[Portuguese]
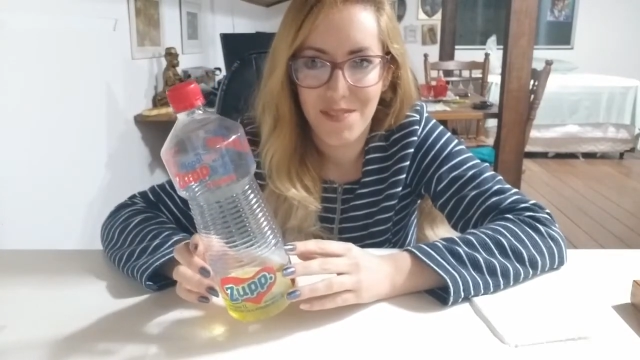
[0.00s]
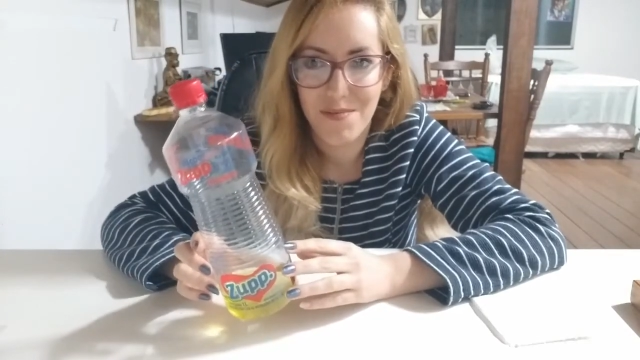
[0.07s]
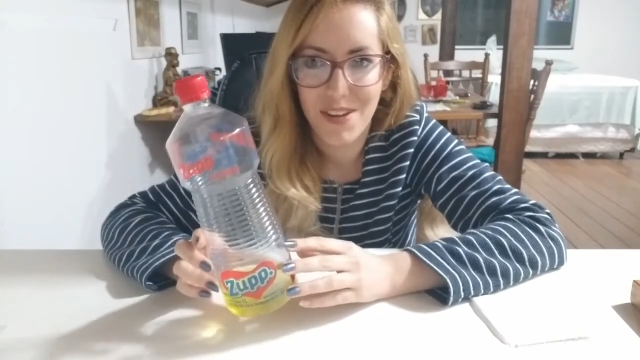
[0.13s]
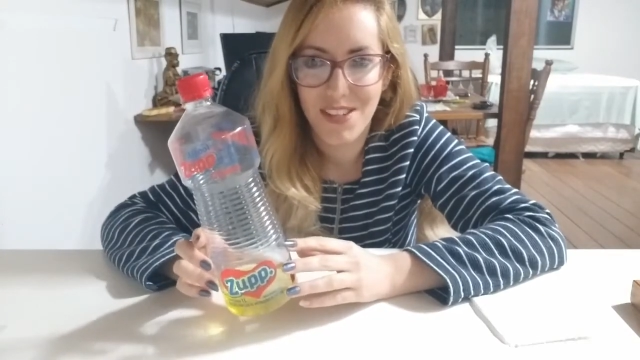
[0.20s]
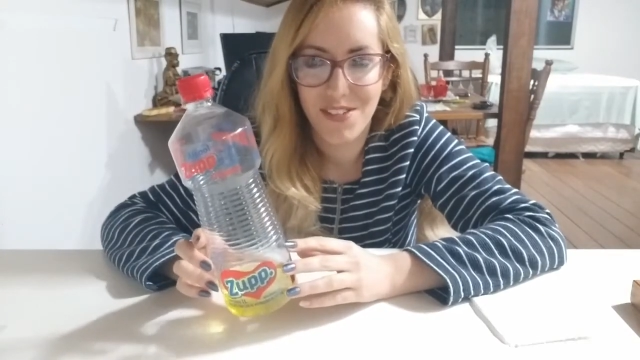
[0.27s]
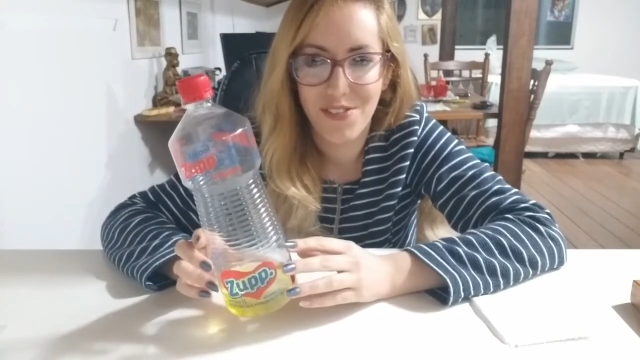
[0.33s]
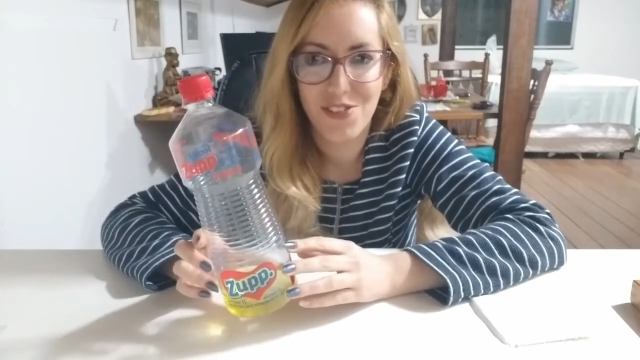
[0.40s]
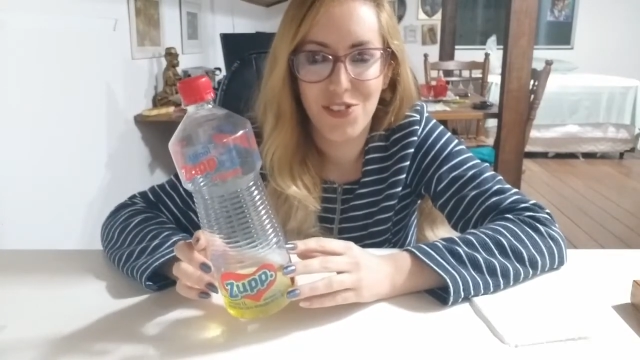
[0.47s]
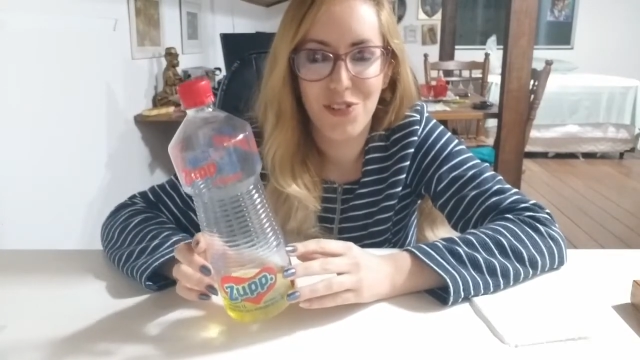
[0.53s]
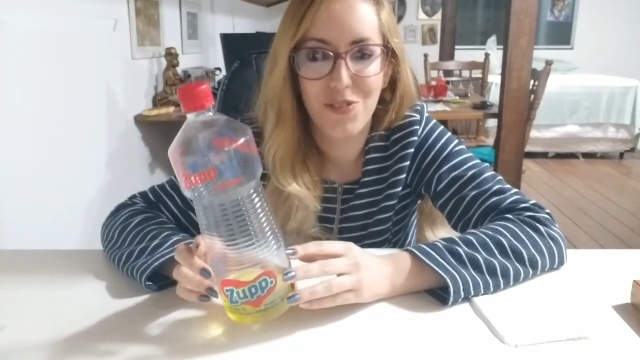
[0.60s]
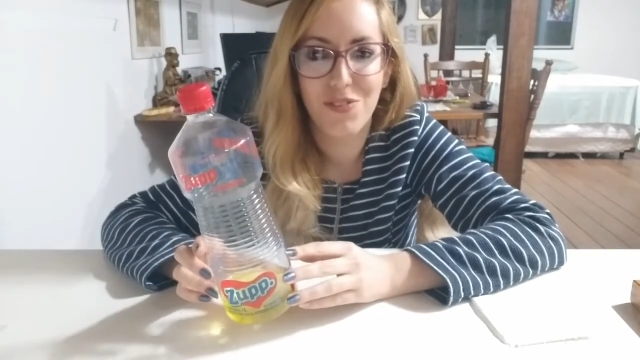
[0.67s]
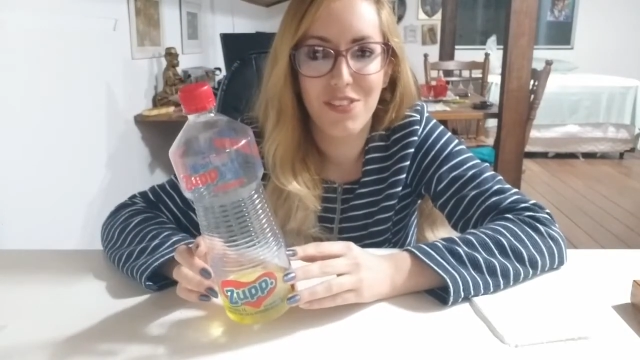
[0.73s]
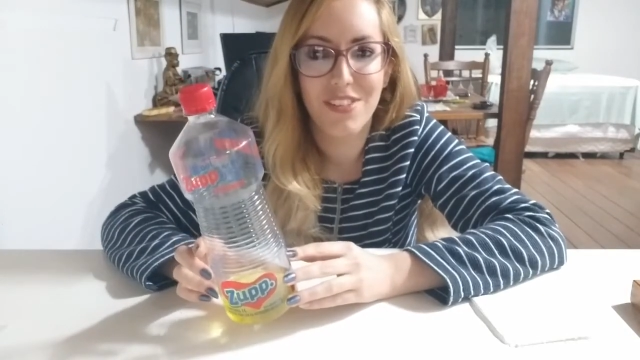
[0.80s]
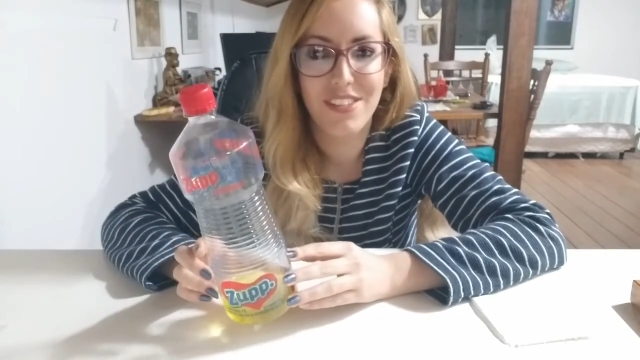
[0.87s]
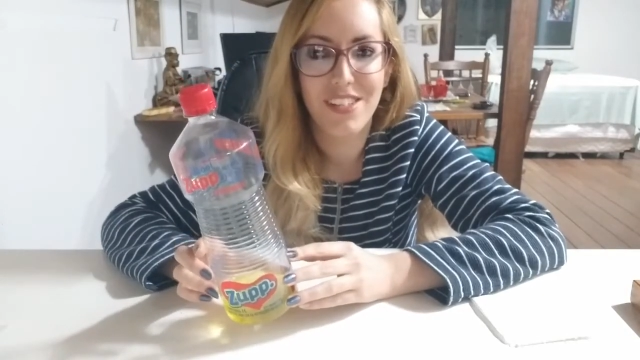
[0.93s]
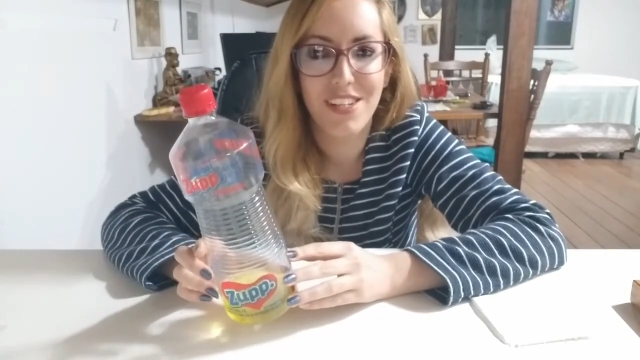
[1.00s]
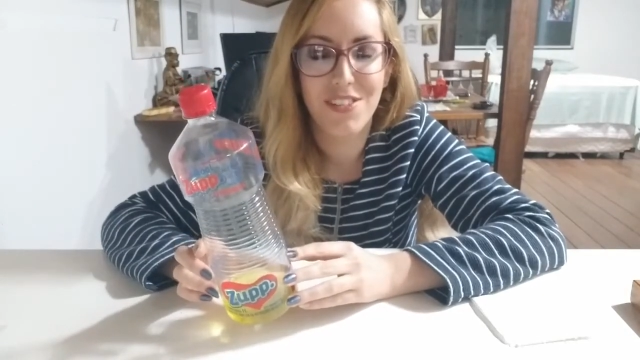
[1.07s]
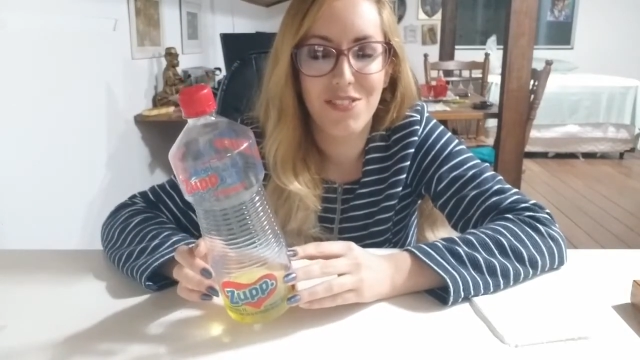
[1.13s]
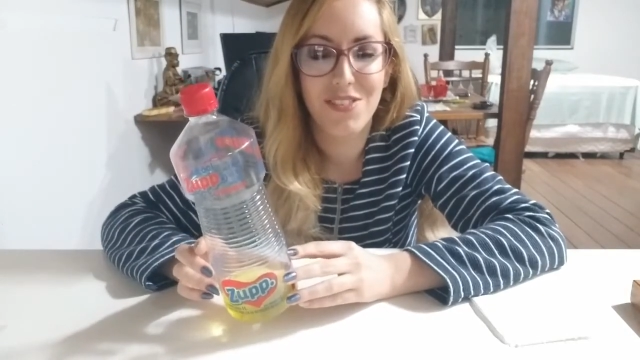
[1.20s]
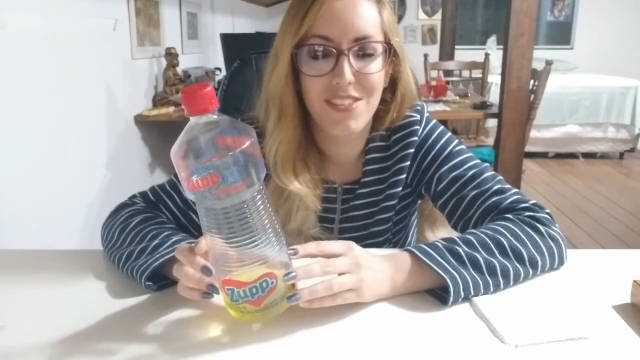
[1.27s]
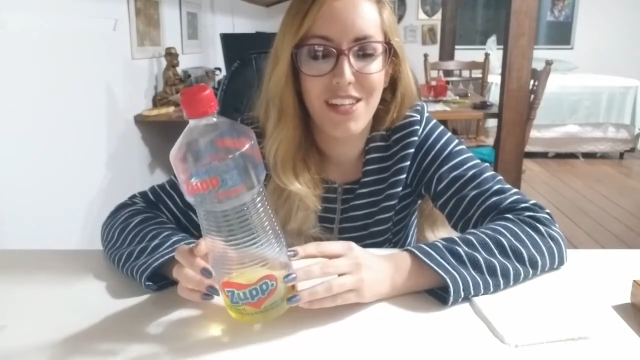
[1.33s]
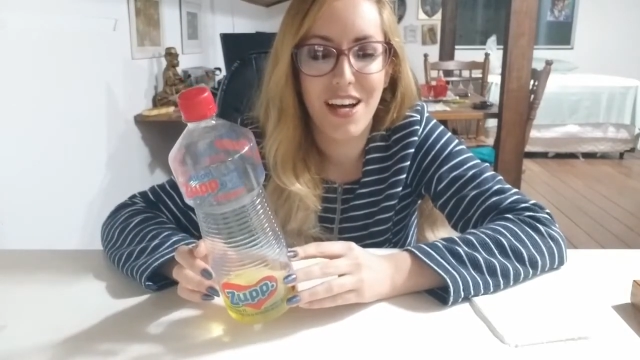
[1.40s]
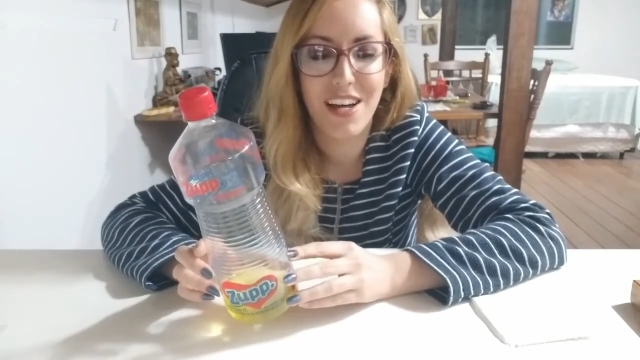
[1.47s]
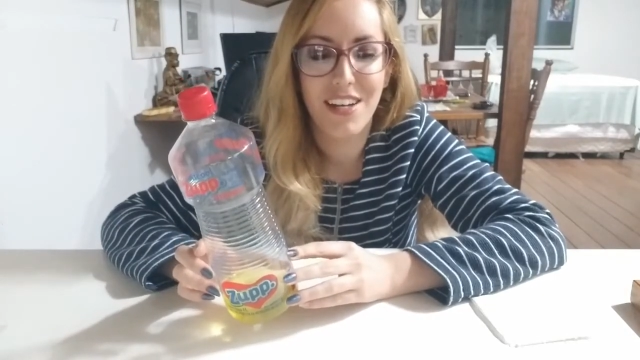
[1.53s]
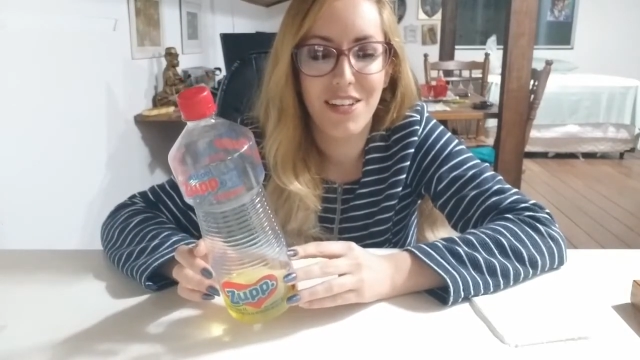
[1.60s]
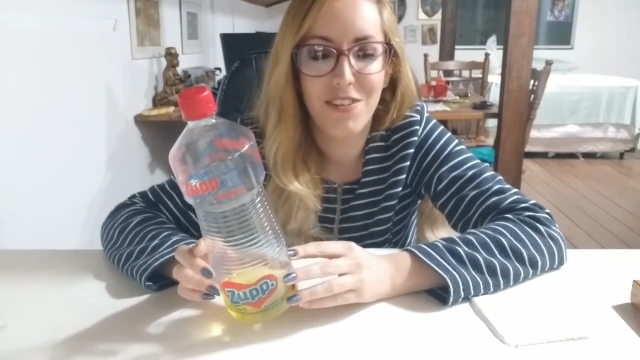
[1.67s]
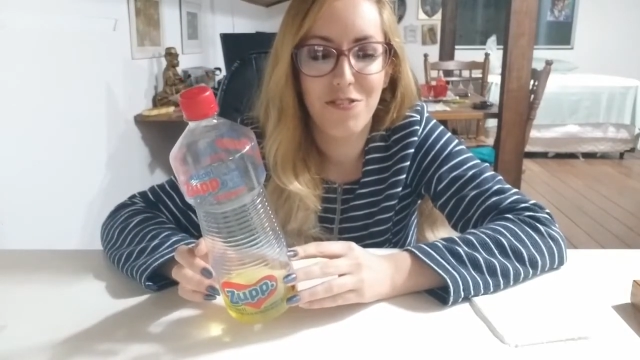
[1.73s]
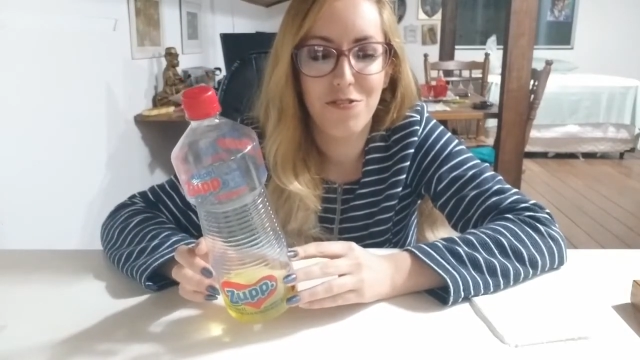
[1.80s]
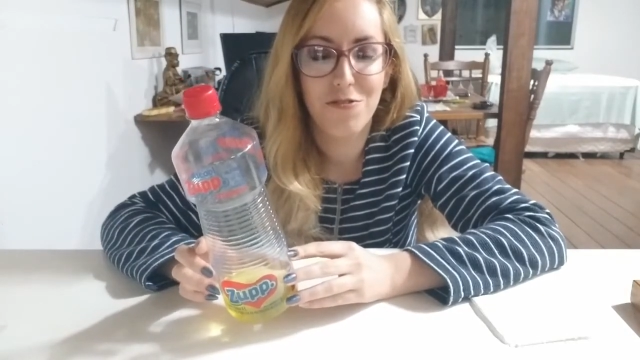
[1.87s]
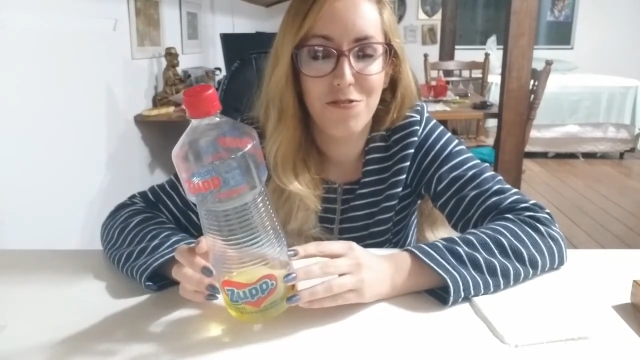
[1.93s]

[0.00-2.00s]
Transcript: Mas eu indico vocês usarem